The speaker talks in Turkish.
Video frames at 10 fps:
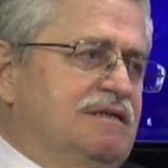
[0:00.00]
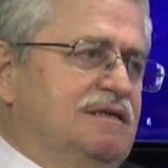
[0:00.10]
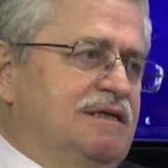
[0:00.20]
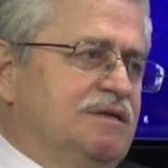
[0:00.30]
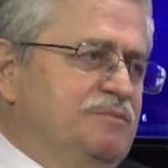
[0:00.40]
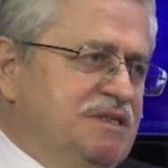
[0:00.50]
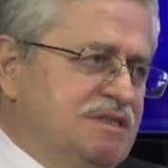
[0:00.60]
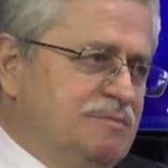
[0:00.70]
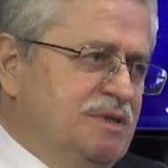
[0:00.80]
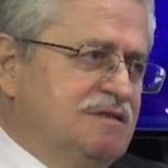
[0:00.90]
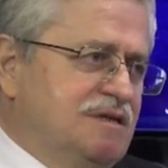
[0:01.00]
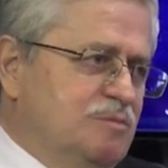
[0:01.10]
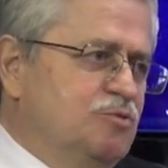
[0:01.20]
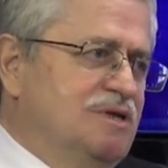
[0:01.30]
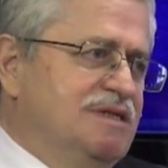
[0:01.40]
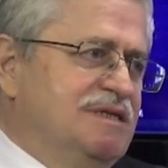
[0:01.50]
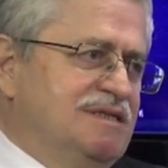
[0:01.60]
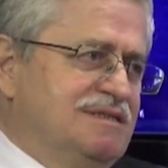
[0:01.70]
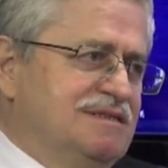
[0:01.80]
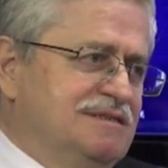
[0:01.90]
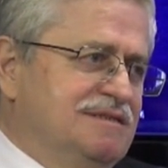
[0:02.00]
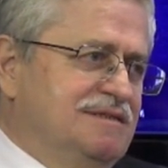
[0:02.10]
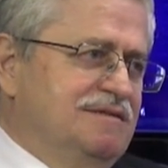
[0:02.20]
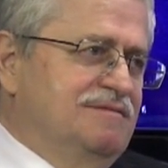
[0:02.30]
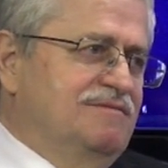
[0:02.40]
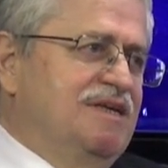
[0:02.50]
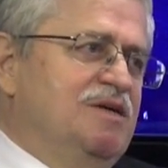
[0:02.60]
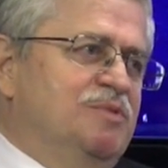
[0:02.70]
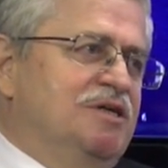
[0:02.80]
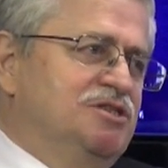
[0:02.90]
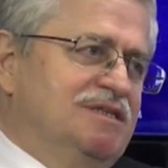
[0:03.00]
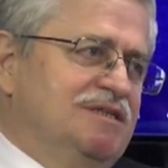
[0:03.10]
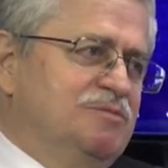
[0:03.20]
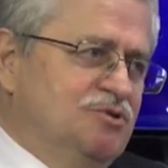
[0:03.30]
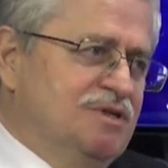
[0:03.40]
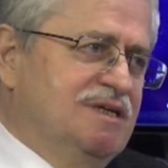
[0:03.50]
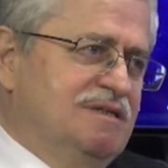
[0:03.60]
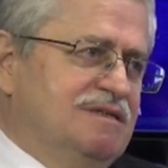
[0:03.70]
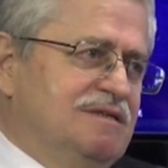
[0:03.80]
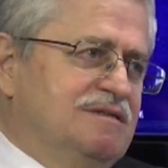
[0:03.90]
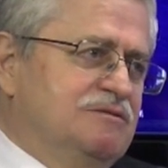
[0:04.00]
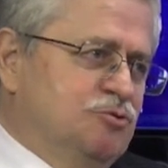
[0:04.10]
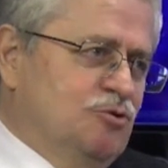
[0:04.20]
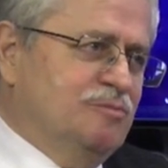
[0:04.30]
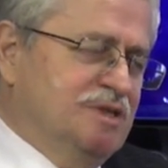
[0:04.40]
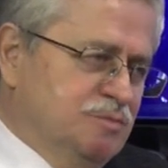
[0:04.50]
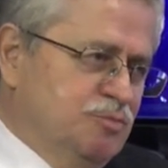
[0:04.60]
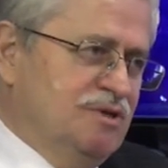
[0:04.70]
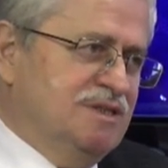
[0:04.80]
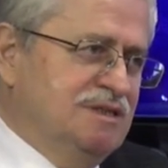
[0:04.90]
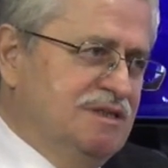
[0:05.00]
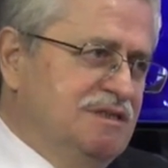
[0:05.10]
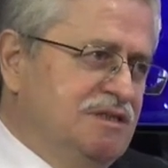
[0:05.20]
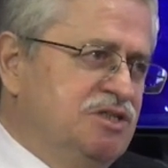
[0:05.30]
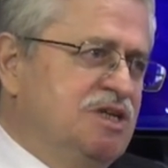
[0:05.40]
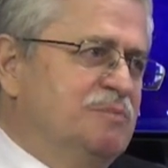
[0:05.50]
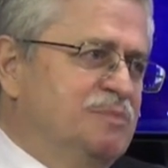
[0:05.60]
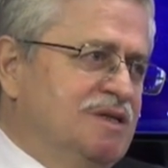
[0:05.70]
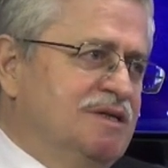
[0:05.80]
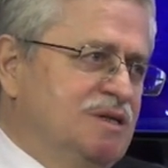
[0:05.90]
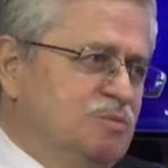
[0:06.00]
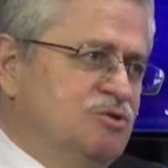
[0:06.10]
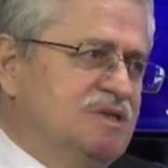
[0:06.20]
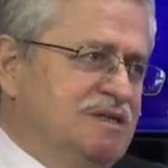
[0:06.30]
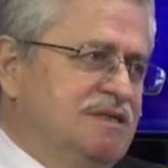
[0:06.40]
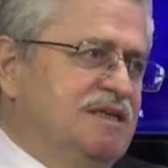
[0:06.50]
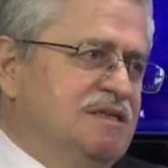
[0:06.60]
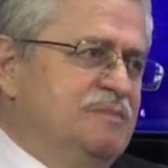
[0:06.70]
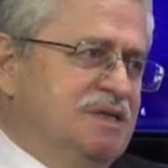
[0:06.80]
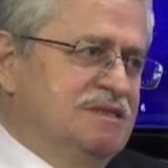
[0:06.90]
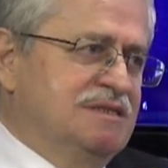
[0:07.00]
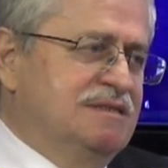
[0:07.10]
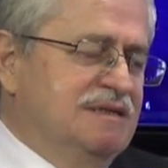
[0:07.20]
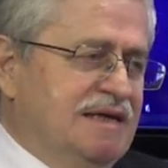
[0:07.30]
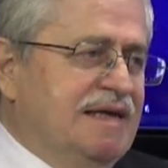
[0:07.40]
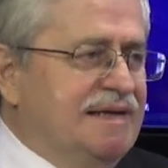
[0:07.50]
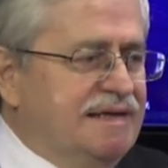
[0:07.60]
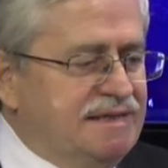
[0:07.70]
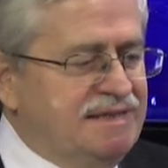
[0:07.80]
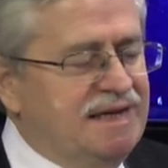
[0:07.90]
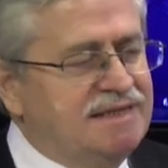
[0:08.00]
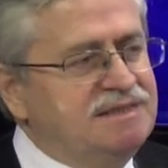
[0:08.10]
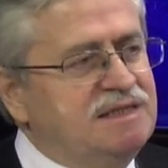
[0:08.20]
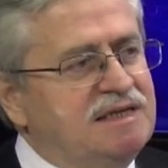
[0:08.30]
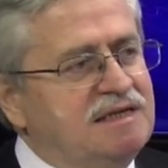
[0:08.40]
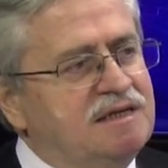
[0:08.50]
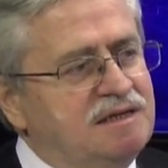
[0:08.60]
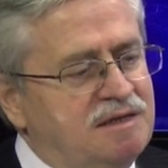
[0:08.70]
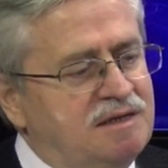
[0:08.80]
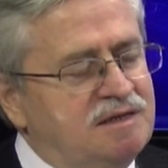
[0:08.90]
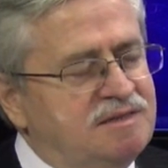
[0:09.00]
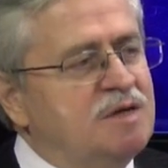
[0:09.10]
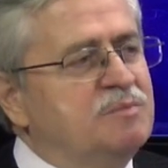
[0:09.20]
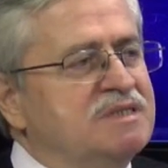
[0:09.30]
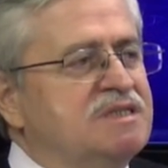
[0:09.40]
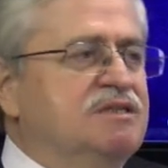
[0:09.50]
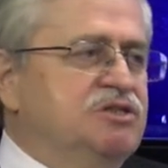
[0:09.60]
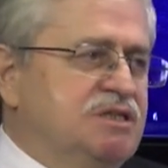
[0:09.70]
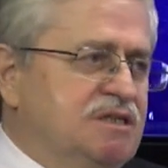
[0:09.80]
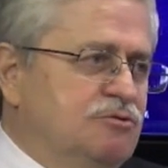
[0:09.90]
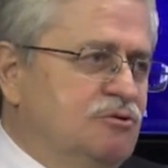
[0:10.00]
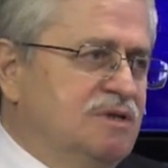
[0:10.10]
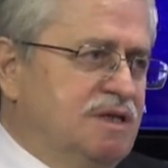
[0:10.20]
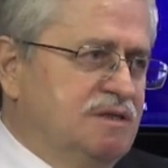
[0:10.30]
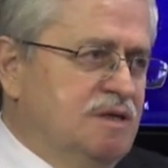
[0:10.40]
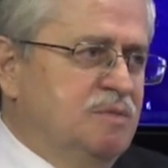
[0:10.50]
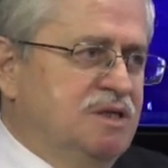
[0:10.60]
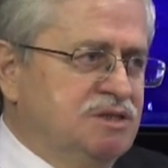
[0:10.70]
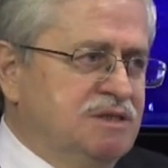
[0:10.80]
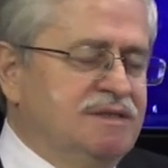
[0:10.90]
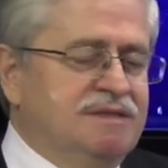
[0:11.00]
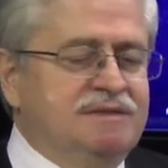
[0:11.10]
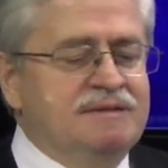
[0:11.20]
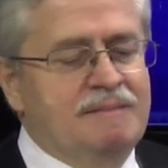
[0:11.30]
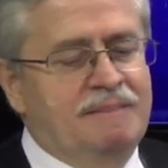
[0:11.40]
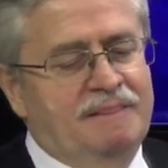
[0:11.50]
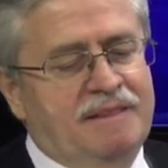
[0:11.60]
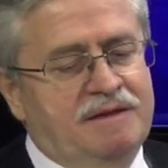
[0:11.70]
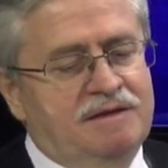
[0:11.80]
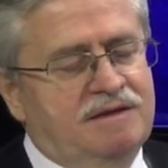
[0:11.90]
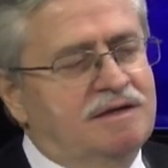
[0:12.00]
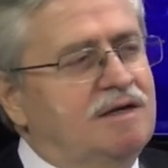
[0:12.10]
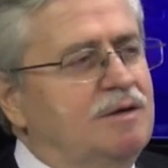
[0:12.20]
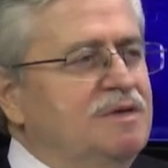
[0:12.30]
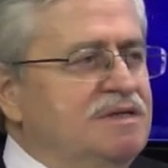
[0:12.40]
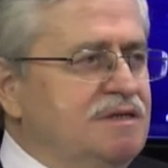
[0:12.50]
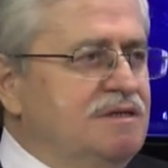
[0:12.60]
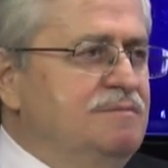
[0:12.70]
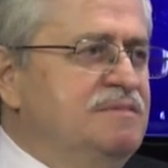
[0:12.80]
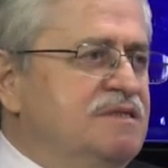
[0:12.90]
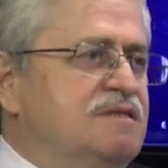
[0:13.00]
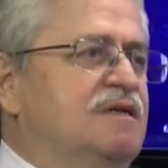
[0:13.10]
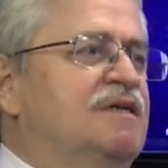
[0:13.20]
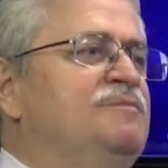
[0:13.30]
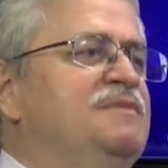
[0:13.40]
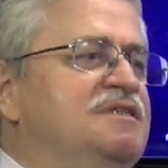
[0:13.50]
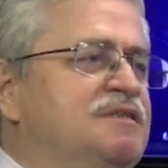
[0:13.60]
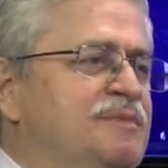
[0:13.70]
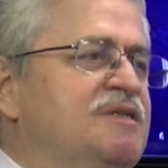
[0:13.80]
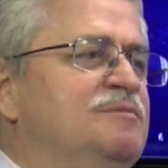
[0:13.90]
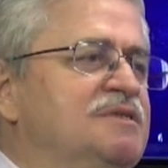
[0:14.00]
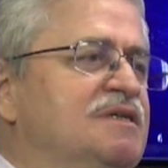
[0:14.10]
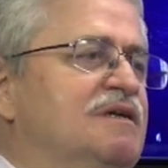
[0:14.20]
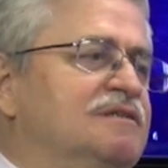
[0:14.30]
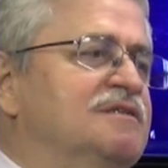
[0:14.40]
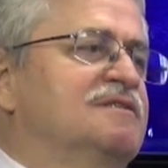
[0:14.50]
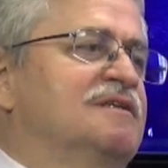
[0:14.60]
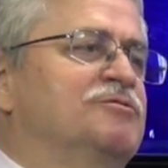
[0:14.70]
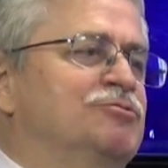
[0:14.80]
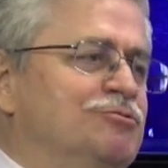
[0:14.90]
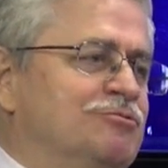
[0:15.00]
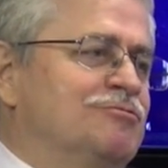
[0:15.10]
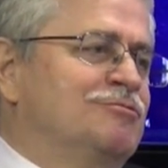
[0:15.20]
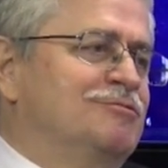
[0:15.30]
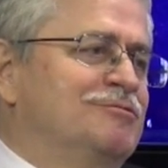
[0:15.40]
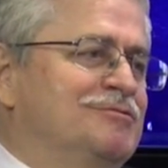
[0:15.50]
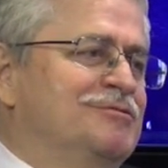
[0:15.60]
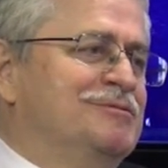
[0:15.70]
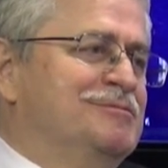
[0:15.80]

Armi İsmet kabul eder ve yabancıları buraya sokmaz, burada iş yapmalarına müsaade etmezdi. Evet. Kendi e, tebası dışında olan yabancılara. Tabii. Ama dedi biz haremi ismetimizi artık satıyoruz. Ha.